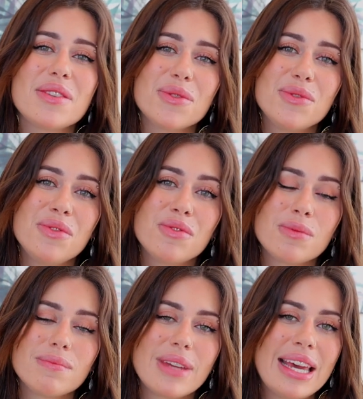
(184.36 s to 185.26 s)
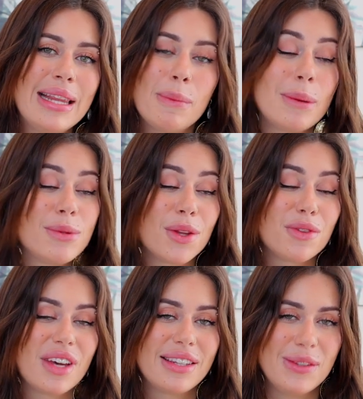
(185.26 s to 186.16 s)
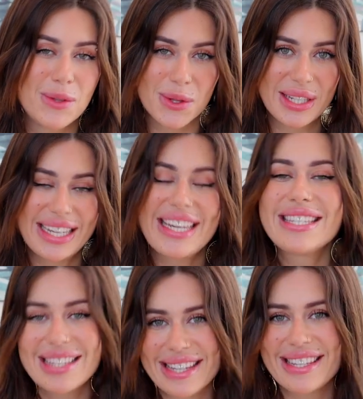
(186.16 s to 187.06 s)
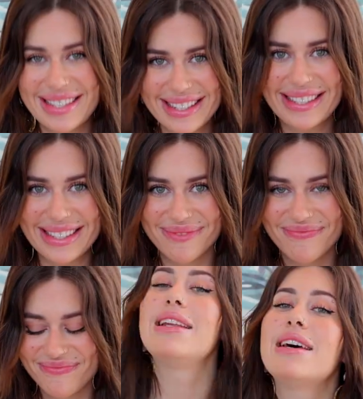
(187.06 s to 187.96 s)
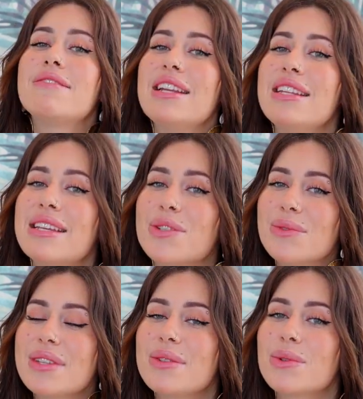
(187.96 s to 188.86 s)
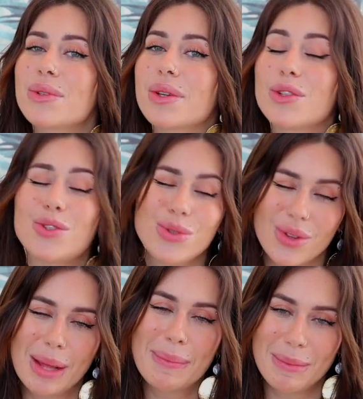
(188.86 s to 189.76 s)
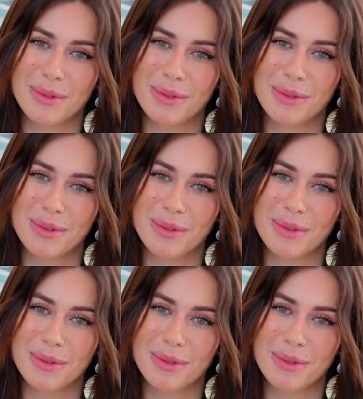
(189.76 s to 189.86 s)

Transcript: ce que tu vaux et t'as pas besoin d'en faire des tonnes. Et ça c'est sexy. La validation des autres, tu n'en as pas